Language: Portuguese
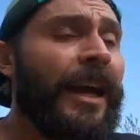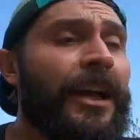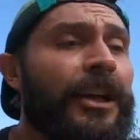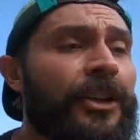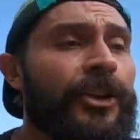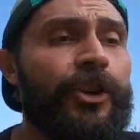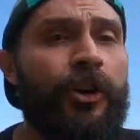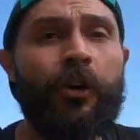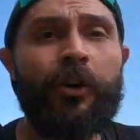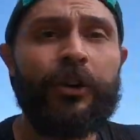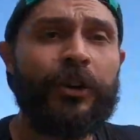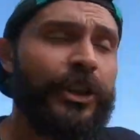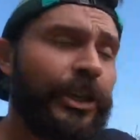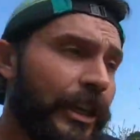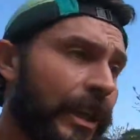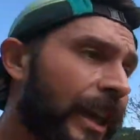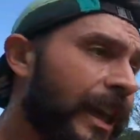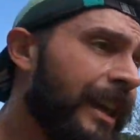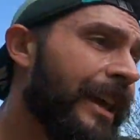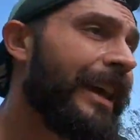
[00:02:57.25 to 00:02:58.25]
de
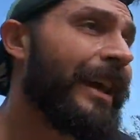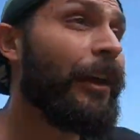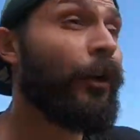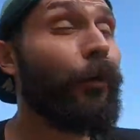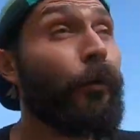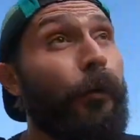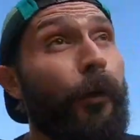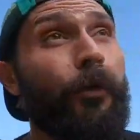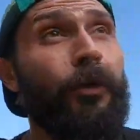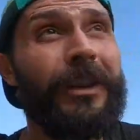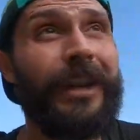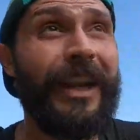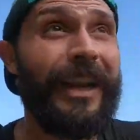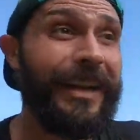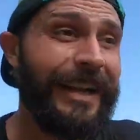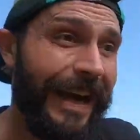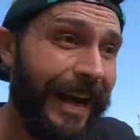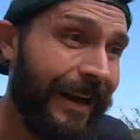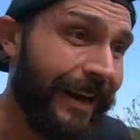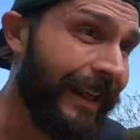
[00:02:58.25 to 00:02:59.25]
onde eu vou
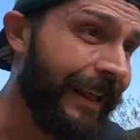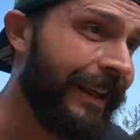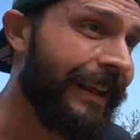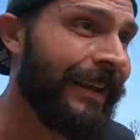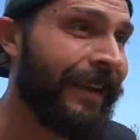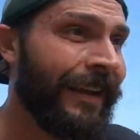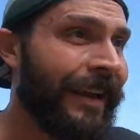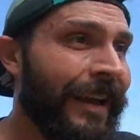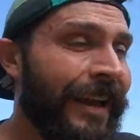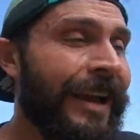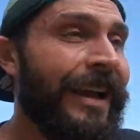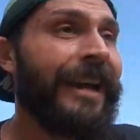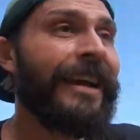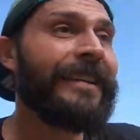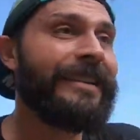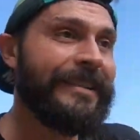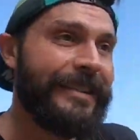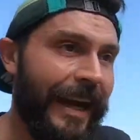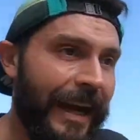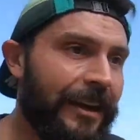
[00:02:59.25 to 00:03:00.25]
treinar,
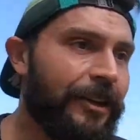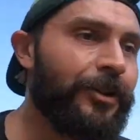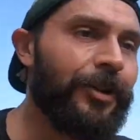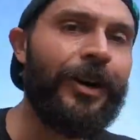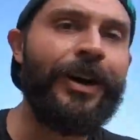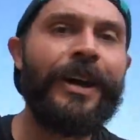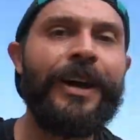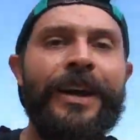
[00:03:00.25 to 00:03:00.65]
certo?